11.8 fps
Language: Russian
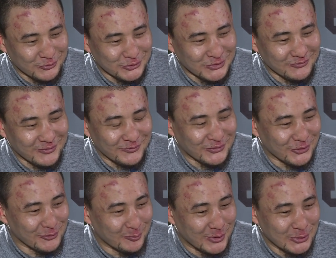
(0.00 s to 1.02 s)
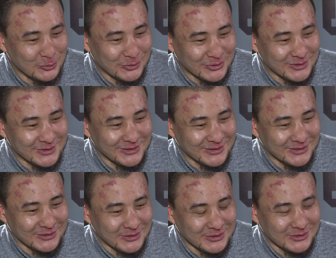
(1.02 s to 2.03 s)
уже во втором бою, э,
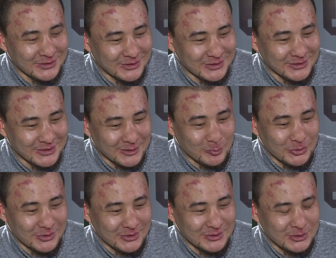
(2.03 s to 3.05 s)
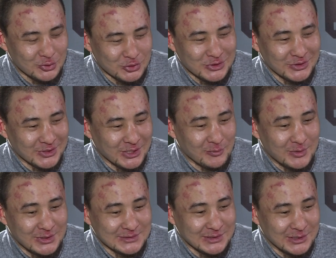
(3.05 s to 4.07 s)
э, как бы, не то что
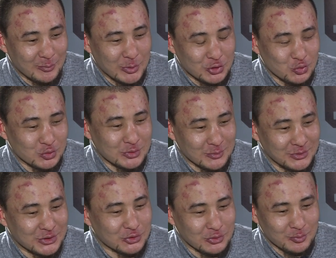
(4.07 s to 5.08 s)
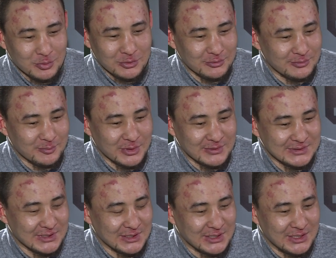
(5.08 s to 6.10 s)
нарвался, я почувствовал, да, что
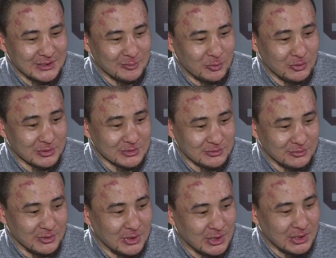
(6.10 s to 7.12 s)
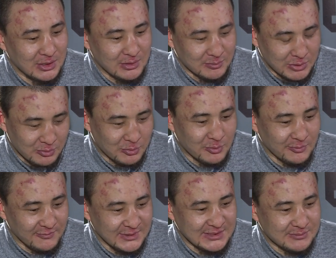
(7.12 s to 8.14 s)
профессиональный бокс, ну, по-любому в
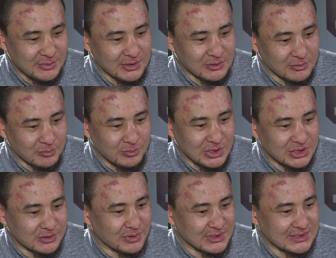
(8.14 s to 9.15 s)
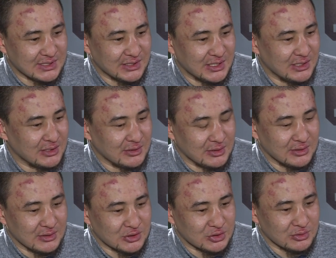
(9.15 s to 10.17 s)
везде это ближе
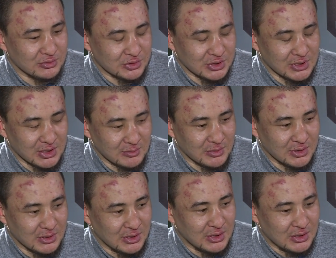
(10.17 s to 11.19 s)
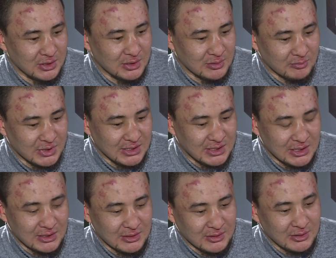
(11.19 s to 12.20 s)
профессиональной уже как бы
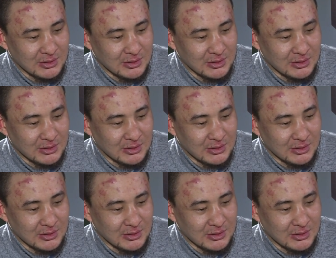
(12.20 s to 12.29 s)
манере.